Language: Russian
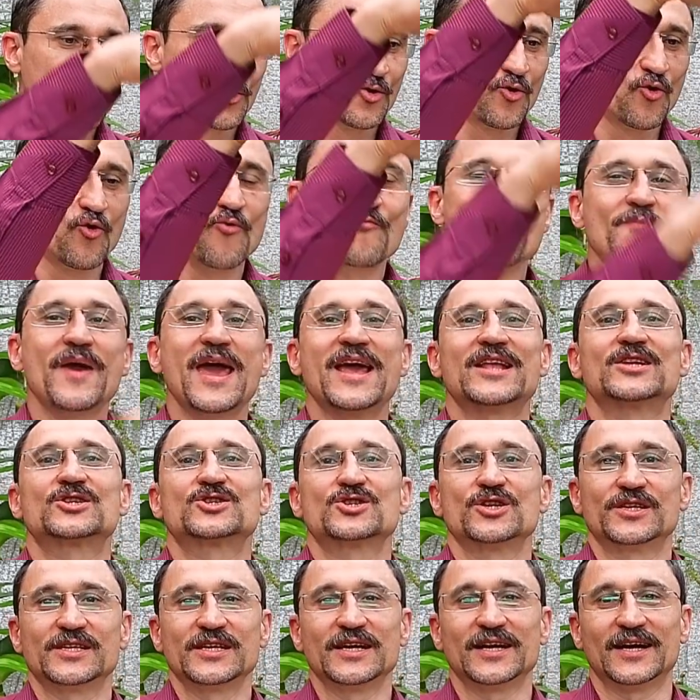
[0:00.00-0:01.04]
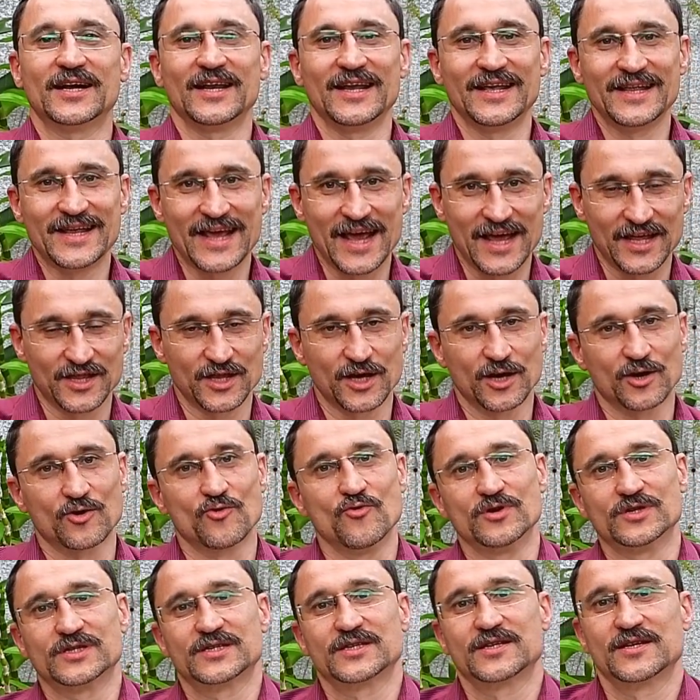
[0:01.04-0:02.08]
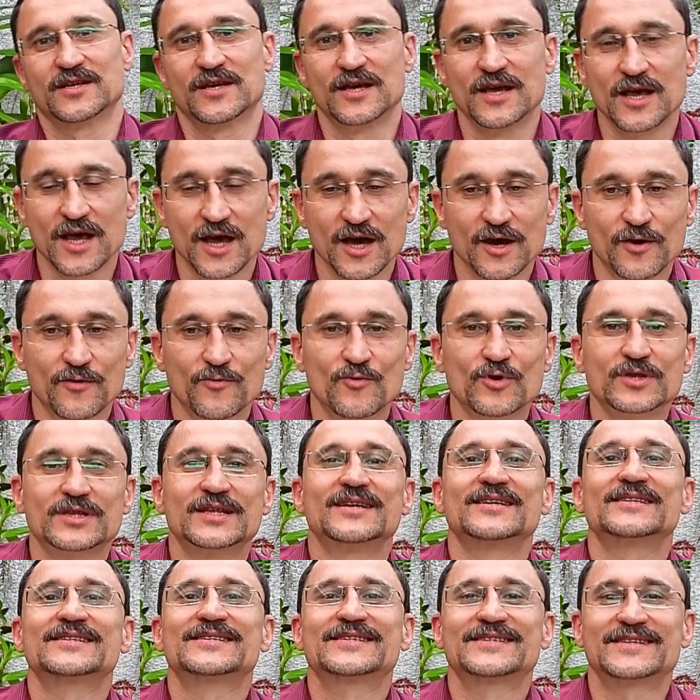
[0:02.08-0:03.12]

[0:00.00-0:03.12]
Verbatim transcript: уменьшить их линейный рост. Вот с